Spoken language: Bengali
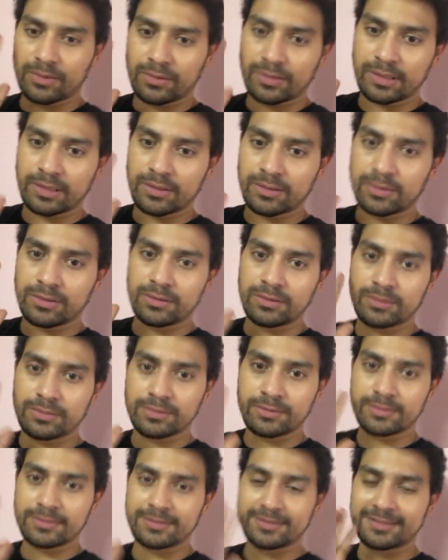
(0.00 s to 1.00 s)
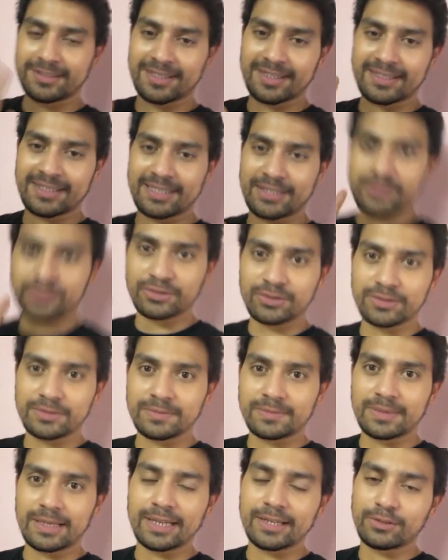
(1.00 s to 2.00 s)
হ্যালো যারা দেখছো
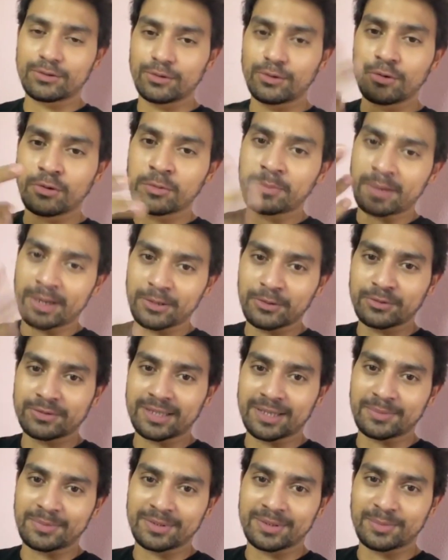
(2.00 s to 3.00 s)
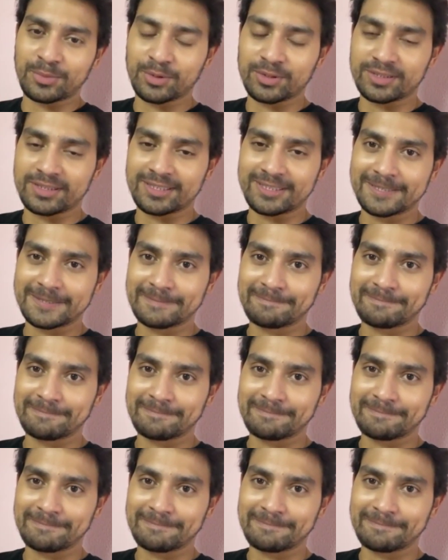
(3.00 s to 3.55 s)
আর একটু লোক বাড়ুক তারপরে বলছি